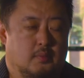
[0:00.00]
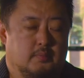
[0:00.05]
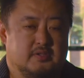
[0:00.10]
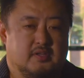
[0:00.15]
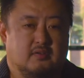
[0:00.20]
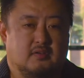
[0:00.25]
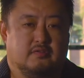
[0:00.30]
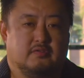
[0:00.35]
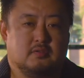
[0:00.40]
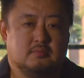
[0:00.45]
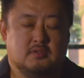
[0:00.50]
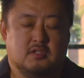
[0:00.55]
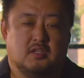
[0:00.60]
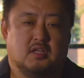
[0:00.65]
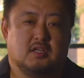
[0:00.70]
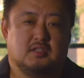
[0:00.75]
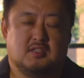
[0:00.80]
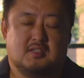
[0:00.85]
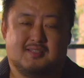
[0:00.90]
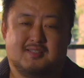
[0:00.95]
правильно
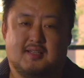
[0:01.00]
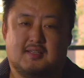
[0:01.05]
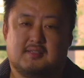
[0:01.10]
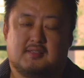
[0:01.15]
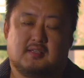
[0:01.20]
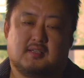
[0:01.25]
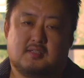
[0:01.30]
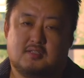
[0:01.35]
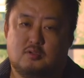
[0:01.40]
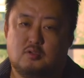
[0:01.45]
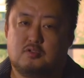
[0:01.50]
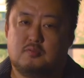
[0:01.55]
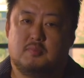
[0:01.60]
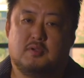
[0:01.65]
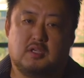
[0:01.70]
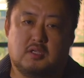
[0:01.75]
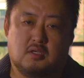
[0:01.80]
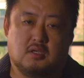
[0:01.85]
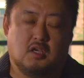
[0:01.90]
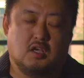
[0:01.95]
выбранная дистанция с
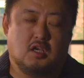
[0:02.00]
людьми.